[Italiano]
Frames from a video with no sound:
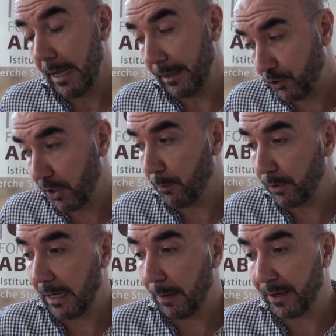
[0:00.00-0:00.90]
diciamo,
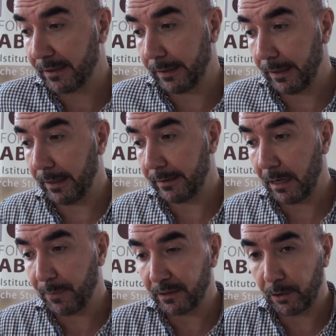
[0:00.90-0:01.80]
della, parte,
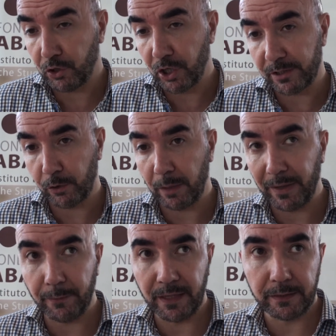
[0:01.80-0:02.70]
della parte di gestione
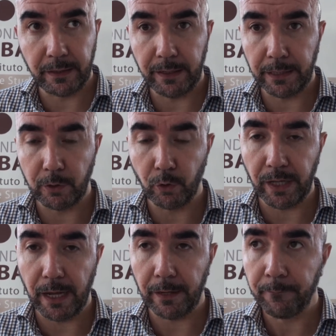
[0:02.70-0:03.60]
meramente
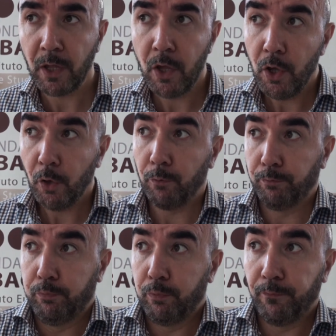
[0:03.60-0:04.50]
editoriale
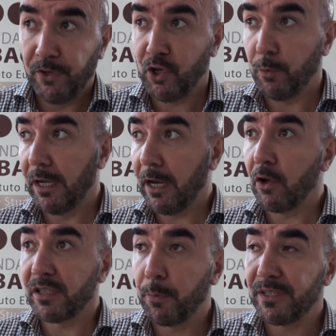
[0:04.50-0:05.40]
facciamo delle
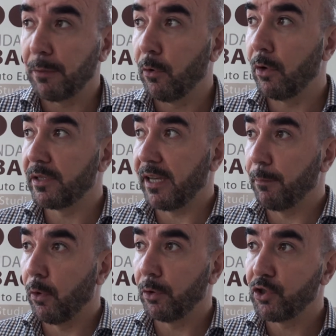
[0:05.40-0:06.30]
cose e poi siamo,
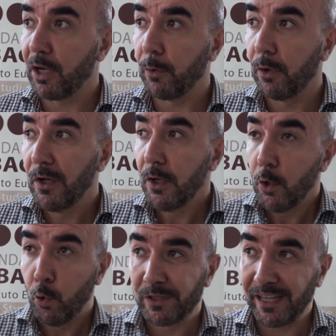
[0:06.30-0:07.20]
siamo, diciamo,
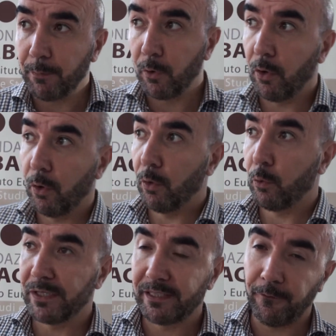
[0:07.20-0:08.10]
usiamo
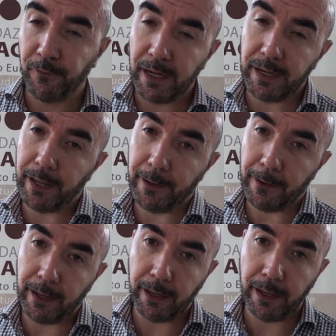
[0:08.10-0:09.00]
queste
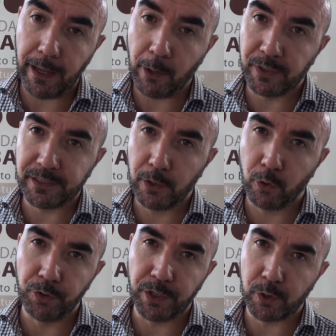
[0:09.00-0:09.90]
fiere e, e, questi
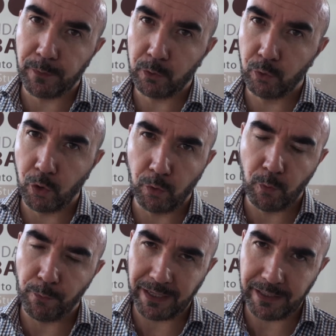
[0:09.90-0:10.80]
incontri soprattutto come
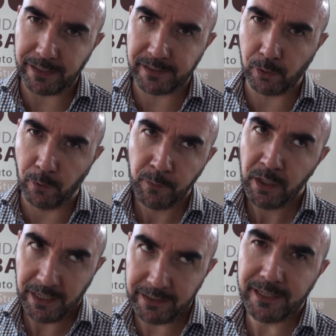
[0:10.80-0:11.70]
un pretesto.
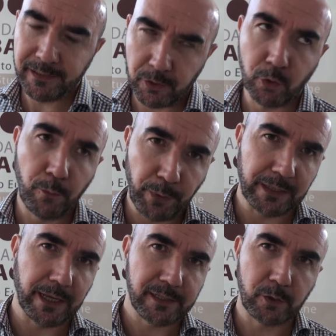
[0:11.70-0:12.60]
I testi sono un
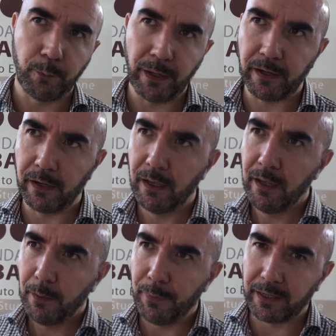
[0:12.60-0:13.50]
pretesto per,
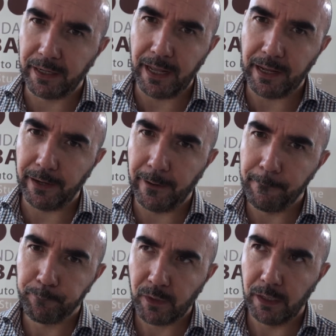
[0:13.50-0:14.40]
per, creare,
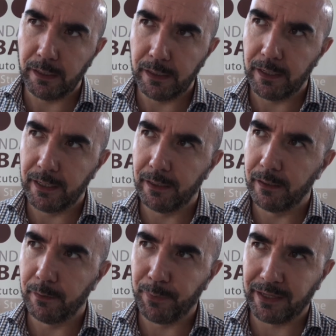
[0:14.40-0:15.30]

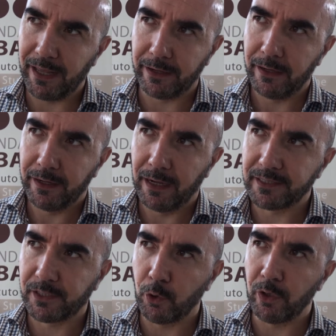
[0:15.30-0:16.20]
eh, per creare,
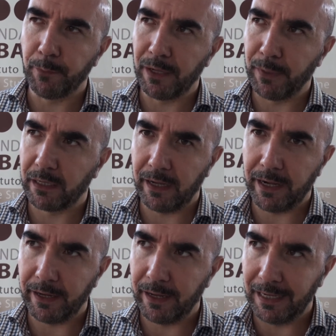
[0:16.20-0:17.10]
relazioni, per, per,
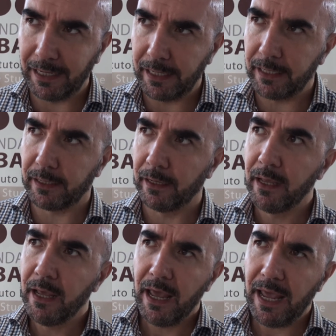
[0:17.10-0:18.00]
creare link
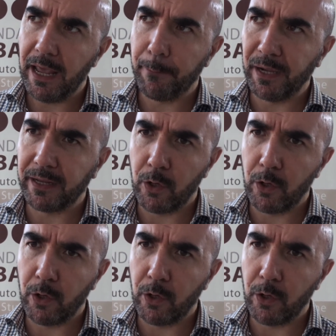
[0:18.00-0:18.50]
e perché